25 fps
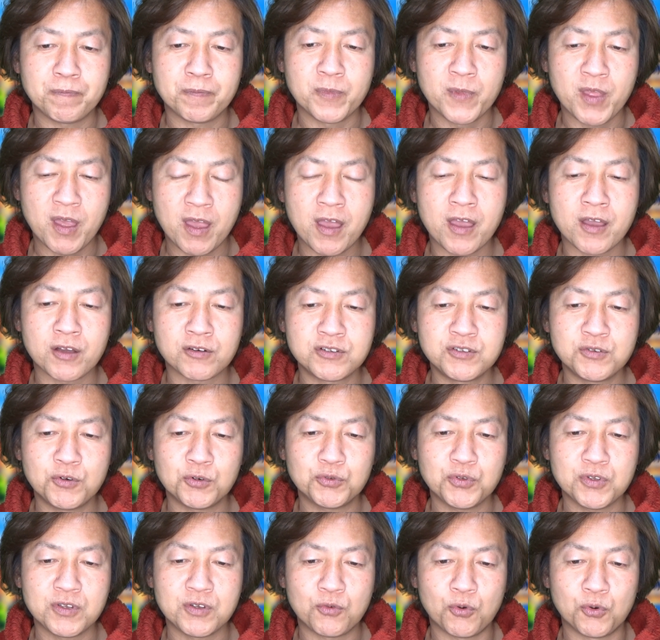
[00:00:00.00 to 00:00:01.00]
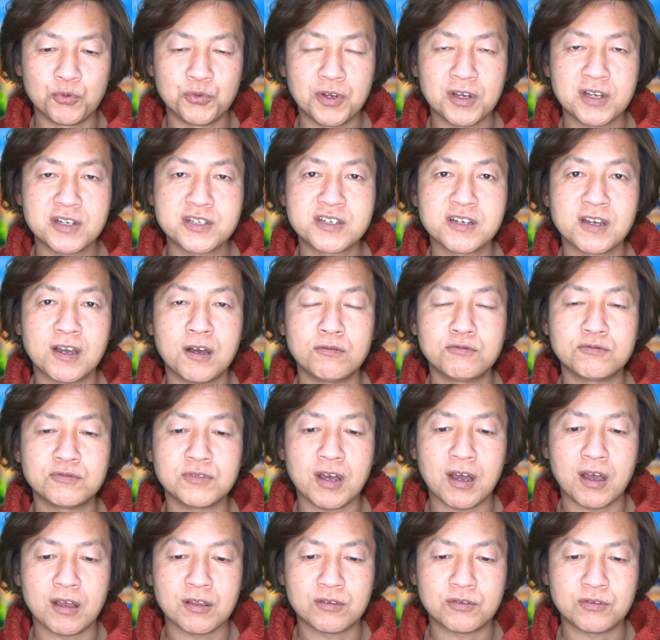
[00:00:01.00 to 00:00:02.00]
ね、国ごとにこんなに違うん
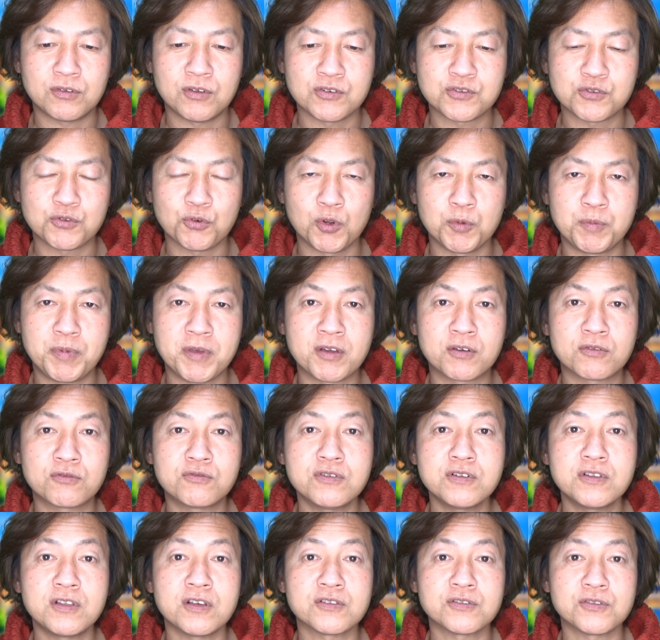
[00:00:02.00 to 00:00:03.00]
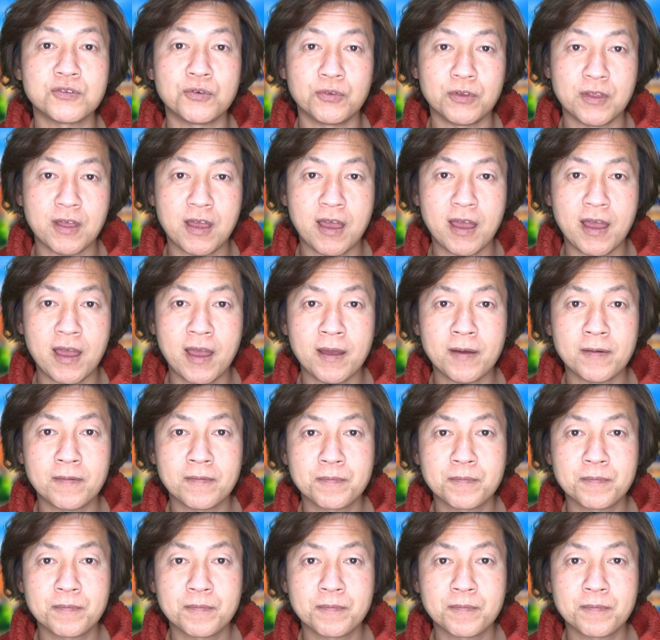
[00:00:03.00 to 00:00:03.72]
だって、ちょっとこれびっくりですよね。